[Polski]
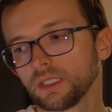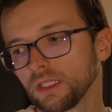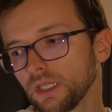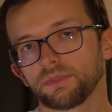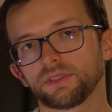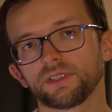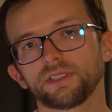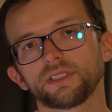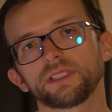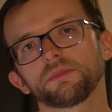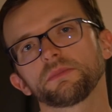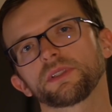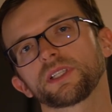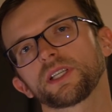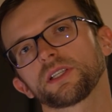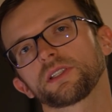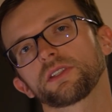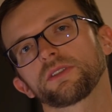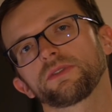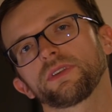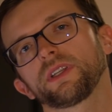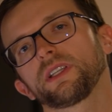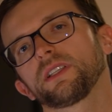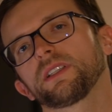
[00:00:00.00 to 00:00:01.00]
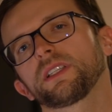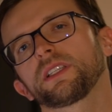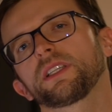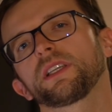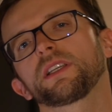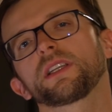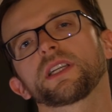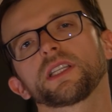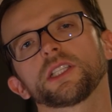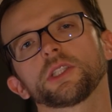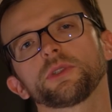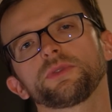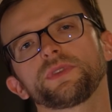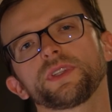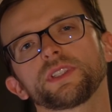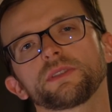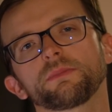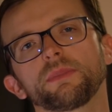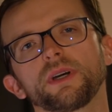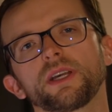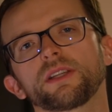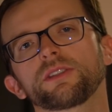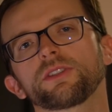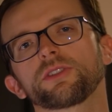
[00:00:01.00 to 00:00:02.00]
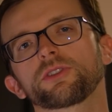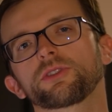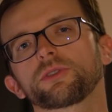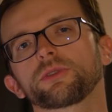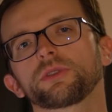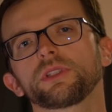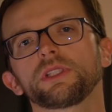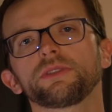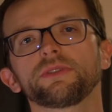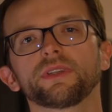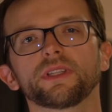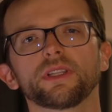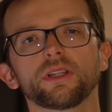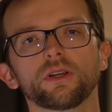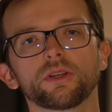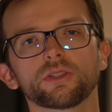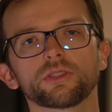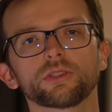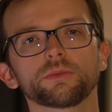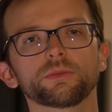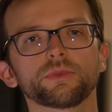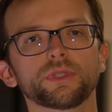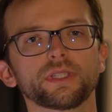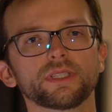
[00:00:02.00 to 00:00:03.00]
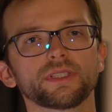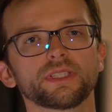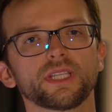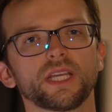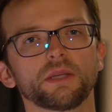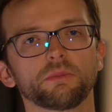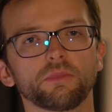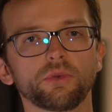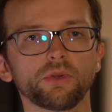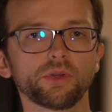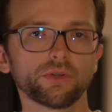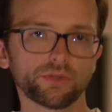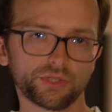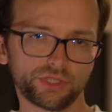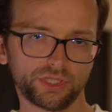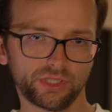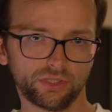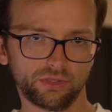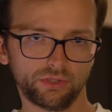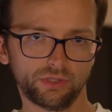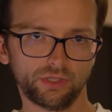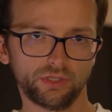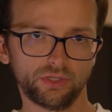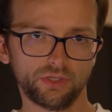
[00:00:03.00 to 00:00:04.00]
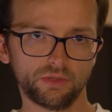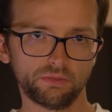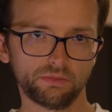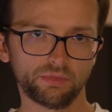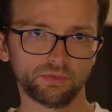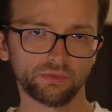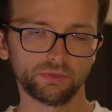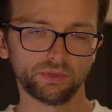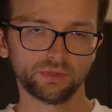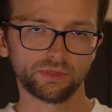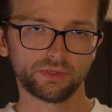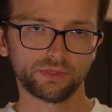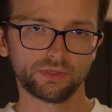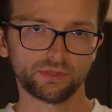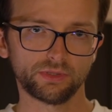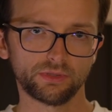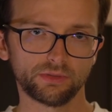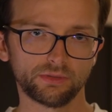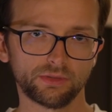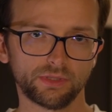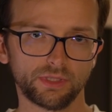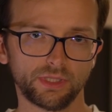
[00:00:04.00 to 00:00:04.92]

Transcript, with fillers: Poza tym skasowanie takich kanałów jest bardzo szkodliwe dla osób, które zajmują się Koreą Północną.